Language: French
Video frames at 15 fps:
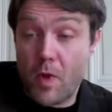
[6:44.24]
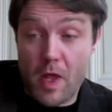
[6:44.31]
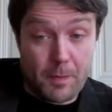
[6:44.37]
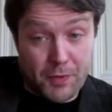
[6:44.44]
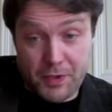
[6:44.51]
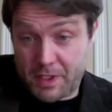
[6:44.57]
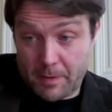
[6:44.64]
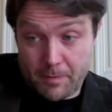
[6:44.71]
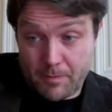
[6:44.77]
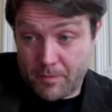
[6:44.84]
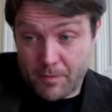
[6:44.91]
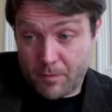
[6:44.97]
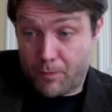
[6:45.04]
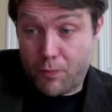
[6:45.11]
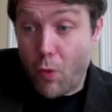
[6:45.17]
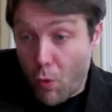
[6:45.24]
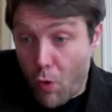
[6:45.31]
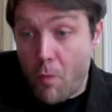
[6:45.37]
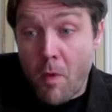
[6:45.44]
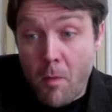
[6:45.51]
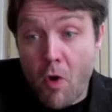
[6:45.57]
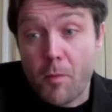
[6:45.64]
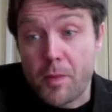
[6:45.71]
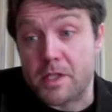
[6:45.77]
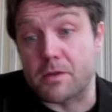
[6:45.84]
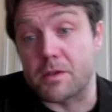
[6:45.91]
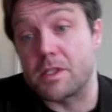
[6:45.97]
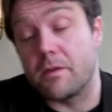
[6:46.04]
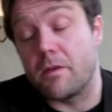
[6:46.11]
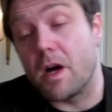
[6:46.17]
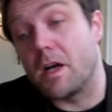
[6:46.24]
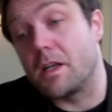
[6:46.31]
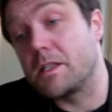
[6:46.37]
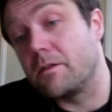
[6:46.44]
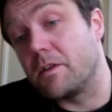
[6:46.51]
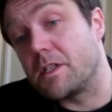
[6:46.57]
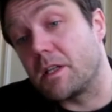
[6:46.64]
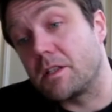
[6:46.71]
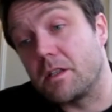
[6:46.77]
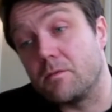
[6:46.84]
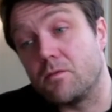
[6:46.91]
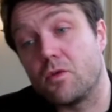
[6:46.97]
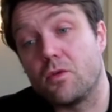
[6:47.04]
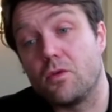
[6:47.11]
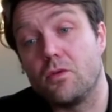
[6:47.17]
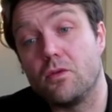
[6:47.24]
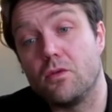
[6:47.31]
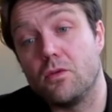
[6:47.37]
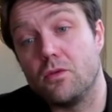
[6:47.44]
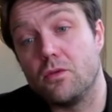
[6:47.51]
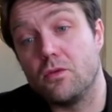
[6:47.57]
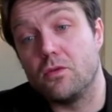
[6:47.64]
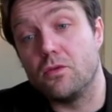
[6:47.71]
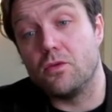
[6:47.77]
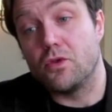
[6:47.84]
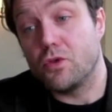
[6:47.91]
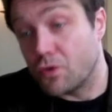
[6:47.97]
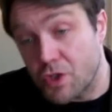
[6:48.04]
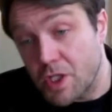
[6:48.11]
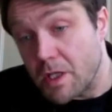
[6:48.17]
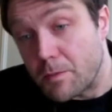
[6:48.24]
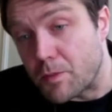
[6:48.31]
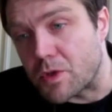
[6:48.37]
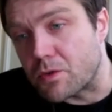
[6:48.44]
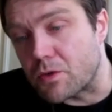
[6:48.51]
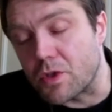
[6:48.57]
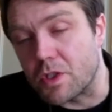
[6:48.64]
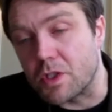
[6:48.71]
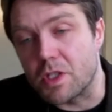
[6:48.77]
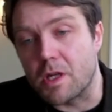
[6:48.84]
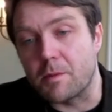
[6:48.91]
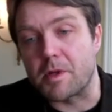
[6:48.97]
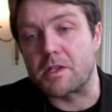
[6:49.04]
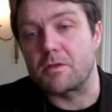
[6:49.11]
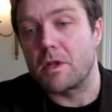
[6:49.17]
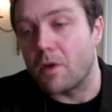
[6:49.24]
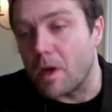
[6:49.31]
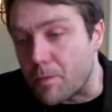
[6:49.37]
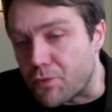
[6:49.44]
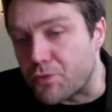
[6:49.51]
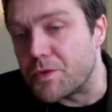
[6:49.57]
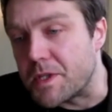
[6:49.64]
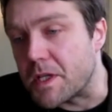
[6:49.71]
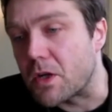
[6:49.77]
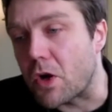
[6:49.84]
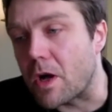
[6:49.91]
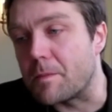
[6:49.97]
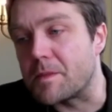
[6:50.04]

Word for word: et puis ça, pour le moment, parce que ça va, certainement euh, changer, puisque j'ai l'impression d'avoir épuisé quand